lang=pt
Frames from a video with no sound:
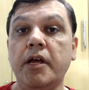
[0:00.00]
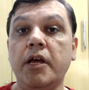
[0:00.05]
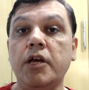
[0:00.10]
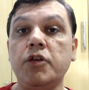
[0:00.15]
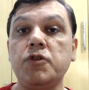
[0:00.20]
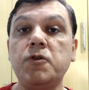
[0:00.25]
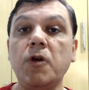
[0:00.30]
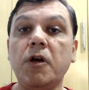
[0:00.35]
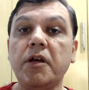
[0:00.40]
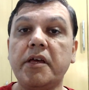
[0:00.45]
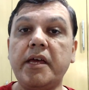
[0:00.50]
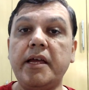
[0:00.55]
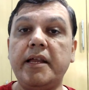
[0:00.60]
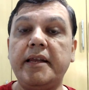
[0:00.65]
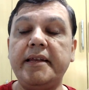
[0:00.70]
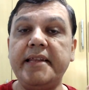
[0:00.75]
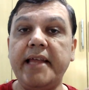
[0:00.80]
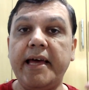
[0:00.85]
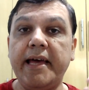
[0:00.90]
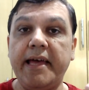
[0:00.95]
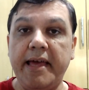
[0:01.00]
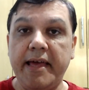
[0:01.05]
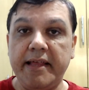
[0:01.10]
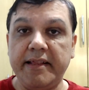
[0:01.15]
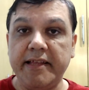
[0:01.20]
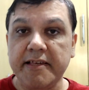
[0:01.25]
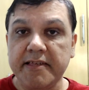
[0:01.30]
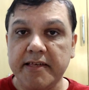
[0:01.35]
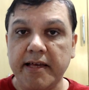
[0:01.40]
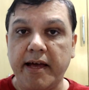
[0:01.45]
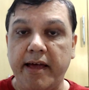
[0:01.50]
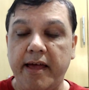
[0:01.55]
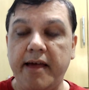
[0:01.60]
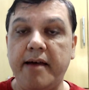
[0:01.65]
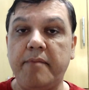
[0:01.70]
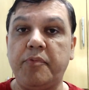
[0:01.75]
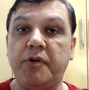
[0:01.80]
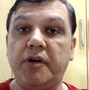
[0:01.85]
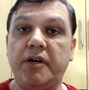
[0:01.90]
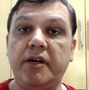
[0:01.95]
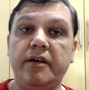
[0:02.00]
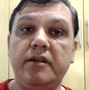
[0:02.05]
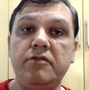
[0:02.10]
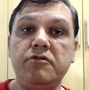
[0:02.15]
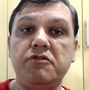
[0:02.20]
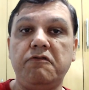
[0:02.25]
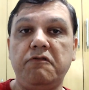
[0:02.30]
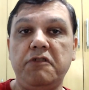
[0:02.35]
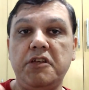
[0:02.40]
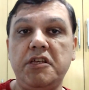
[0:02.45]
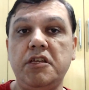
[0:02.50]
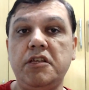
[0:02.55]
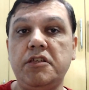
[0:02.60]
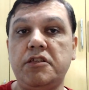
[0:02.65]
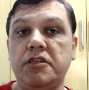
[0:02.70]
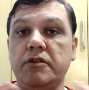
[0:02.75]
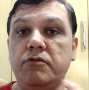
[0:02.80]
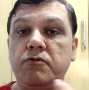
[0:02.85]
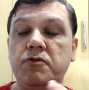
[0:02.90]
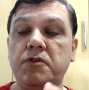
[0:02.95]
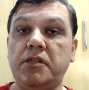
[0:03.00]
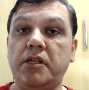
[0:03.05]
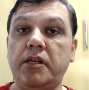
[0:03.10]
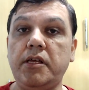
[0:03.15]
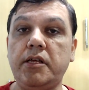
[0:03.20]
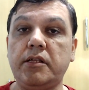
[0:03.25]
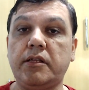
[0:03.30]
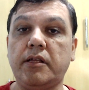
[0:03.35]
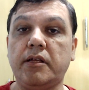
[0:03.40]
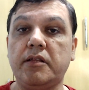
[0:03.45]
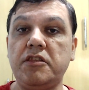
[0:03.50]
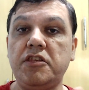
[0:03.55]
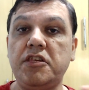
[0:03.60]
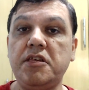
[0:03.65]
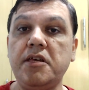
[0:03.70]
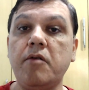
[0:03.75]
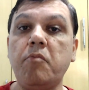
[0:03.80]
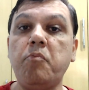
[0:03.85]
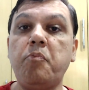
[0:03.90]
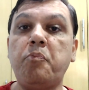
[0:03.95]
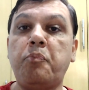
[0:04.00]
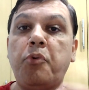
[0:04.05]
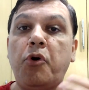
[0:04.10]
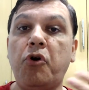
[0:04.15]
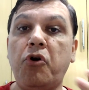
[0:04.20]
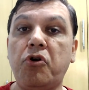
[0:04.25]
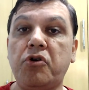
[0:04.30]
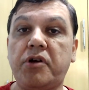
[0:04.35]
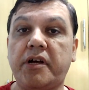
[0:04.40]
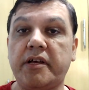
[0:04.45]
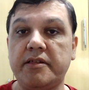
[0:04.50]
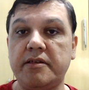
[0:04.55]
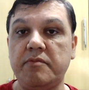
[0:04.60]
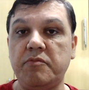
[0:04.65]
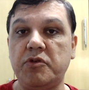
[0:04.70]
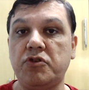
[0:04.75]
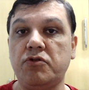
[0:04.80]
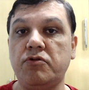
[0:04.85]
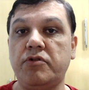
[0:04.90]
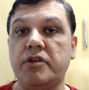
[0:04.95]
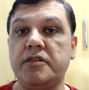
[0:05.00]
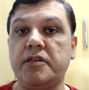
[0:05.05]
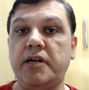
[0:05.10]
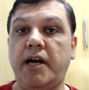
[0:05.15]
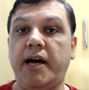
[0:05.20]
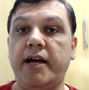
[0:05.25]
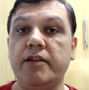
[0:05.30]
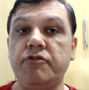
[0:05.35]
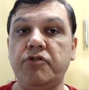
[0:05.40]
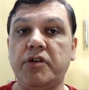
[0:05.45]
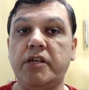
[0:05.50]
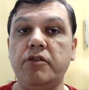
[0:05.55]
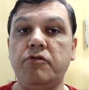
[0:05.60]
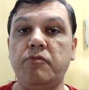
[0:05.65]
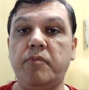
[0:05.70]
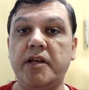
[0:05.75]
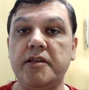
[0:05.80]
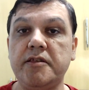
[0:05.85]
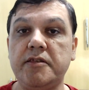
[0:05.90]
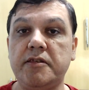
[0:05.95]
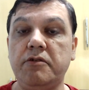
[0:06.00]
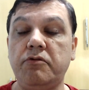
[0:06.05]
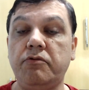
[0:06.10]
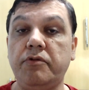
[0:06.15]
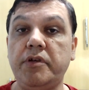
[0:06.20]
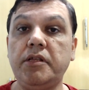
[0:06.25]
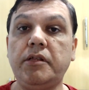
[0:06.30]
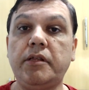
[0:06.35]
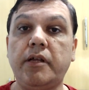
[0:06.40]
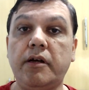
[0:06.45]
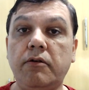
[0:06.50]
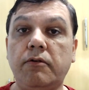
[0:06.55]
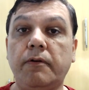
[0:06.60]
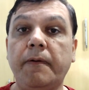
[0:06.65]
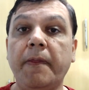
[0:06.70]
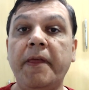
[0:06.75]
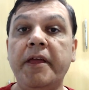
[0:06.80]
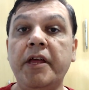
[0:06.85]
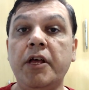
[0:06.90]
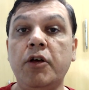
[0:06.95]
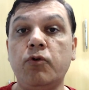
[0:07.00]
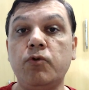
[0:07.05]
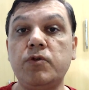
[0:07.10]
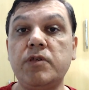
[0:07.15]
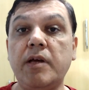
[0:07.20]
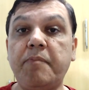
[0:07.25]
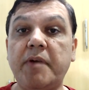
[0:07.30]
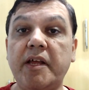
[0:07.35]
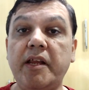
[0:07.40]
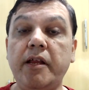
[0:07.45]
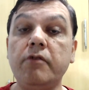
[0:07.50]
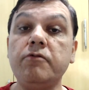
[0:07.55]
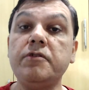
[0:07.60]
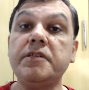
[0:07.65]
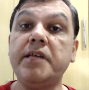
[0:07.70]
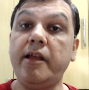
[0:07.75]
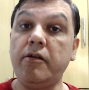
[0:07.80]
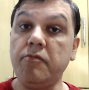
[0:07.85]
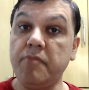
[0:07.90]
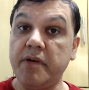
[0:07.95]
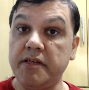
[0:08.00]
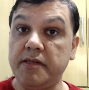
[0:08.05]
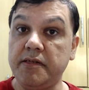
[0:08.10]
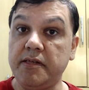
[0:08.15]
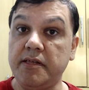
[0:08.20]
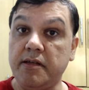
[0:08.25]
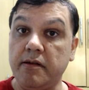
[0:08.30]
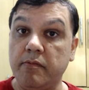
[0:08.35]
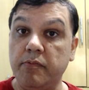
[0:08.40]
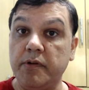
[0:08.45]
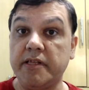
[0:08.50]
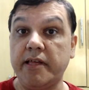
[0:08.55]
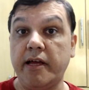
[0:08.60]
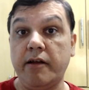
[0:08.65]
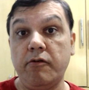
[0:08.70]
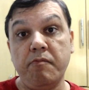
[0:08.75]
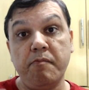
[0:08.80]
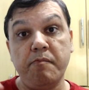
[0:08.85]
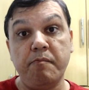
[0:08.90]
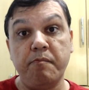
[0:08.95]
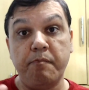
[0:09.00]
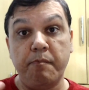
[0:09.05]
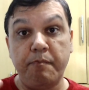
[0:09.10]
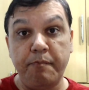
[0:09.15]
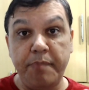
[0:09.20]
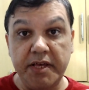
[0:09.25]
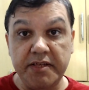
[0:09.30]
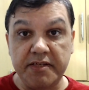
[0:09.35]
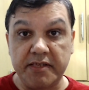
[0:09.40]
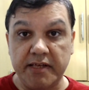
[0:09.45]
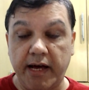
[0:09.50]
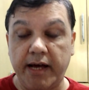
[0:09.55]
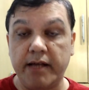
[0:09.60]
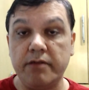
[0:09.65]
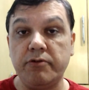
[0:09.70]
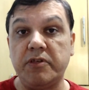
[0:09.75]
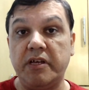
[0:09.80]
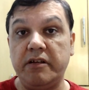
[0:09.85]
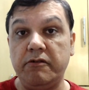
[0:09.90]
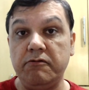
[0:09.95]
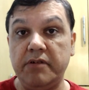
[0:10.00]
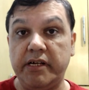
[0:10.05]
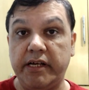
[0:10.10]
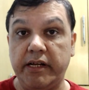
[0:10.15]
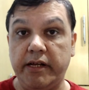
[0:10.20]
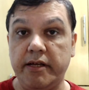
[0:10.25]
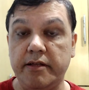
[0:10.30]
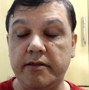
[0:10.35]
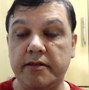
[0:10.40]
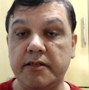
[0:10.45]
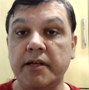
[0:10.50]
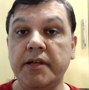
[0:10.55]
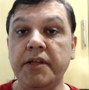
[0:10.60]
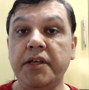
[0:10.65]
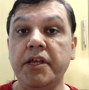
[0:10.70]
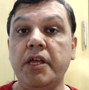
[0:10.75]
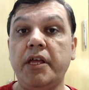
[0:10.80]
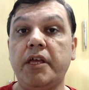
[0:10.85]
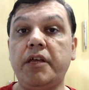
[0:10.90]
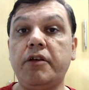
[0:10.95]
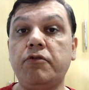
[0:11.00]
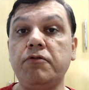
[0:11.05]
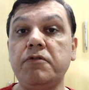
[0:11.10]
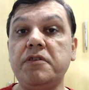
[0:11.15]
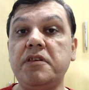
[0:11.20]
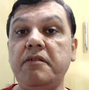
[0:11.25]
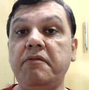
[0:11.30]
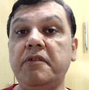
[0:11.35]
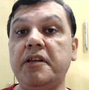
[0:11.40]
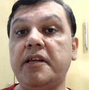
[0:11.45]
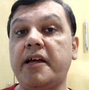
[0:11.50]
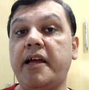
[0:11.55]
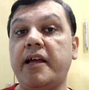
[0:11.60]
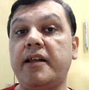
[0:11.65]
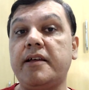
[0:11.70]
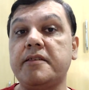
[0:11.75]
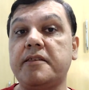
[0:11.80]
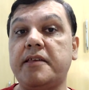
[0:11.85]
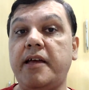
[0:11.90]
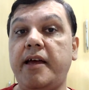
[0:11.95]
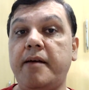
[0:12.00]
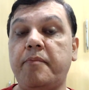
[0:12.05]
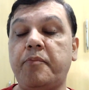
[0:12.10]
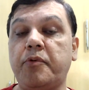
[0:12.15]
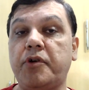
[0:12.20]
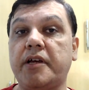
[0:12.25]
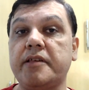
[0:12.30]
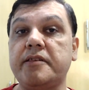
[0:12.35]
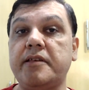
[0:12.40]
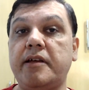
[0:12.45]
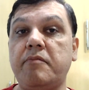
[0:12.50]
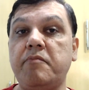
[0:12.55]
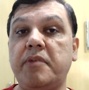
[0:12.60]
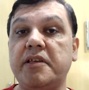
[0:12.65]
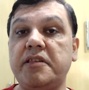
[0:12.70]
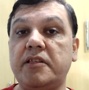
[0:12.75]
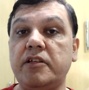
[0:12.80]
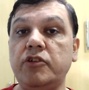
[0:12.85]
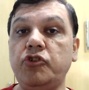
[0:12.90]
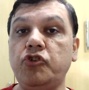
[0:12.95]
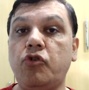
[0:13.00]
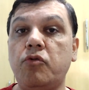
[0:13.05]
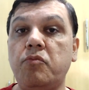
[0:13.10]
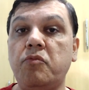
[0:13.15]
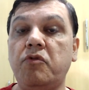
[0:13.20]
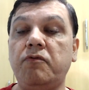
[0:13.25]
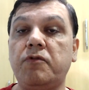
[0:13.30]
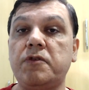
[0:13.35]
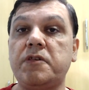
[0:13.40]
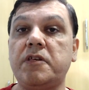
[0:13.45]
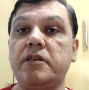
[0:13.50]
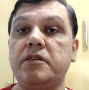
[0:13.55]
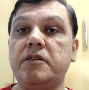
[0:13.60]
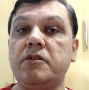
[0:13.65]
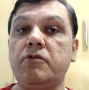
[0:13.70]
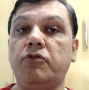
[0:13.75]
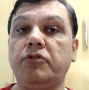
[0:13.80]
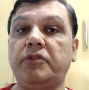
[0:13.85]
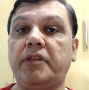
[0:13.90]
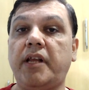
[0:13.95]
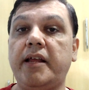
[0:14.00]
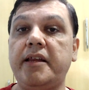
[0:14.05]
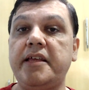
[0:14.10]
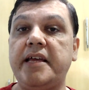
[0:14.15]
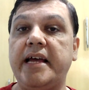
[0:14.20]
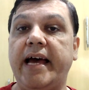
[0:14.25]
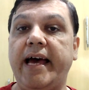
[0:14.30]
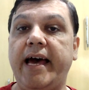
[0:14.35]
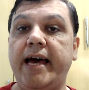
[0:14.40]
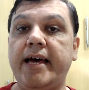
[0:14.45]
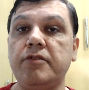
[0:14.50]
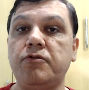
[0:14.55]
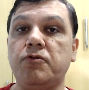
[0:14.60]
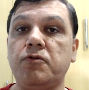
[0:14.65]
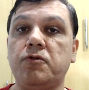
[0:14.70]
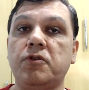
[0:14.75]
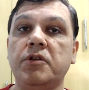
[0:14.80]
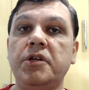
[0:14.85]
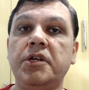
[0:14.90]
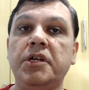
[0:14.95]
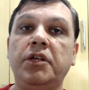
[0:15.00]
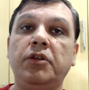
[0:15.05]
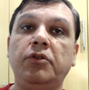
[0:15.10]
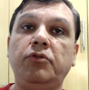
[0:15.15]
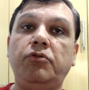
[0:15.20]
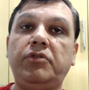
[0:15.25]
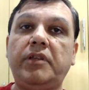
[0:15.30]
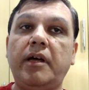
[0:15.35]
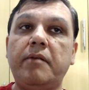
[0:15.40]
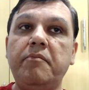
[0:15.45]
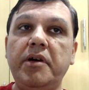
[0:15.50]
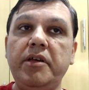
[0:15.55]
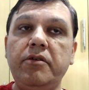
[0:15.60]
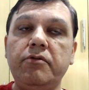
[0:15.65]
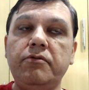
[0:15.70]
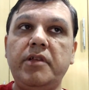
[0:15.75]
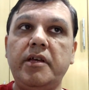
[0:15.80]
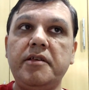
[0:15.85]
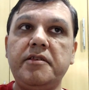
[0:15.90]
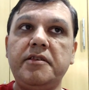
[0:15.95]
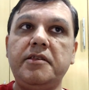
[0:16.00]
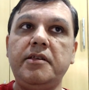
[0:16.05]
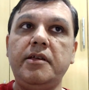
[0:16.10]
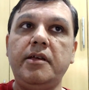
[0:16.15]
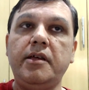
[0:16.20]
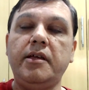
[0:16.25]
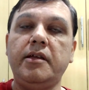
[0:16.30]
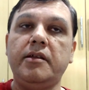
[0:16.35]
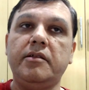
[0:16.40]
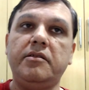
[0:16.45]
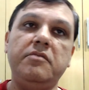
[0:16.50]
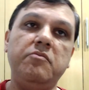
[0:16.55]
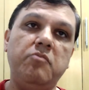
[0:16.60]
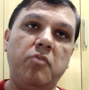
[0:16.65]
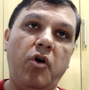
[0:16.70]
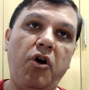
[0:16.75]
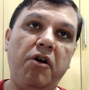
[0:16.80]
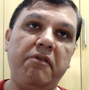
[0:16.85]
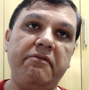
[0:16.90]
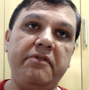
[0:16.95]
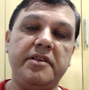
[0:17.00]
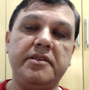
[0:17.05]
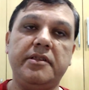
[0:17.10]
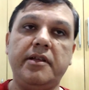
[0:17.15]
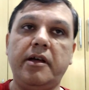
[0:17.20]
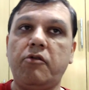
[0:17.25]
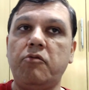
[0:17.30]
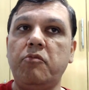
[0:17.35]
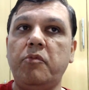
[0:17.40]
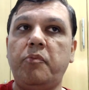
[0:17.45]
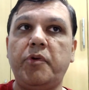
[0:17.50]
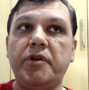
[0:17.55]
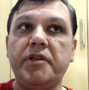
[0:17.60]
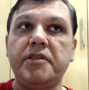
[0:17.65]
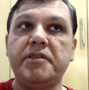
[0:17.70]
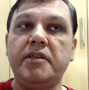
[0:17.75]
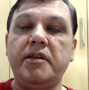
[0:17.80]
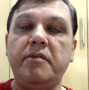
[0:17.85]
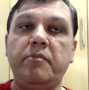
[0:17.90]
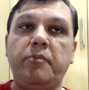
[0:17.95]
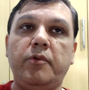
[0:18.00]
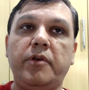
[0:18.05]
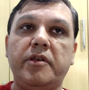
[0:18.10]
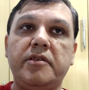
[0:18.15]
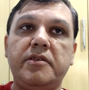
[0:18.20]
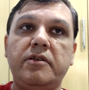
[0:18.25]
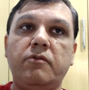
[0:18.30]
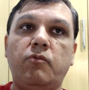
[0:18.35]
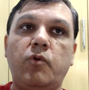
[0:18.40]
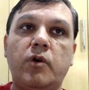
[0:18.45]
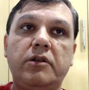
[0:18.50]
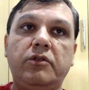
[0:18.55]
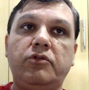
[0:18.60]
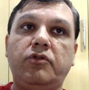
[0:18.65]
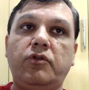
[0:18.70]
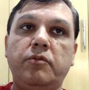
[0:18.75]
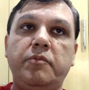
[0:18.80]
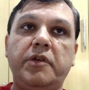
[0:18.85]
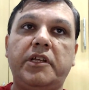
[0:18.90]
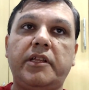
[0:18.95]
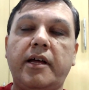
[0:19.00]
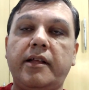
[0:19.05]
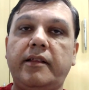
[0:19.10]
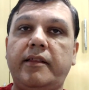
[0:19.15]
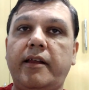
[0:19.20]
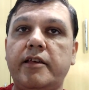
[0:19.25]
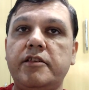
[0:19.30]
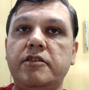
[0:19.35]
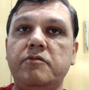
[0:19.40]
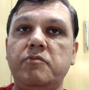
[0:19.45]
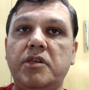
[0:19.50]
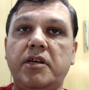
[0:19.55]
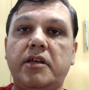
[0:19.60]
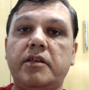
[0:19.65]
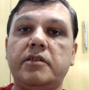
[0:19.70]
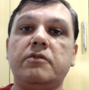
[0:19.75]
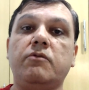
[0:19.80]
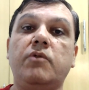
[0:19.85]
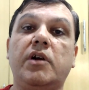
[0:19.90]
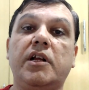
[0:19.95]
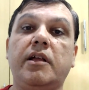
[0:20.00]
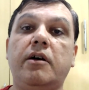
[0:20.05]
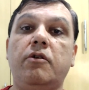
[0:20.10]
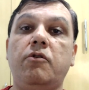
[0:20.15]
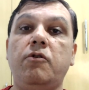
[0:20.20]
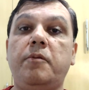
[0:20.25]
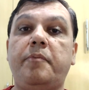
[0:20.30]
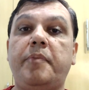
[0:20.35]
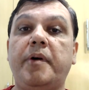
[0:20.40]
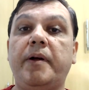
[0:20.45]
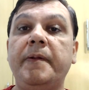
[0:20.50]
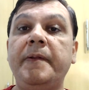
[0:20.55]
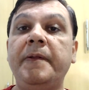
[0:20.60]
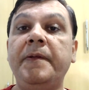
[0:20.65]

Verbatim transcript: Só que na, é, nessa época, anos 20, anos 30, tinham poucas emissoras de rádio aqui no Brasil. Então, os aparelhos eram mais simples, eram pesados, eram grandes. Inclusive, naquelas épocas, era bastante comum vocês encontrarem rádios do tamanho desse de móveis, né? Como por exemplo esse wardrobe que está atrás de mim aqui, esse guarda-roupa.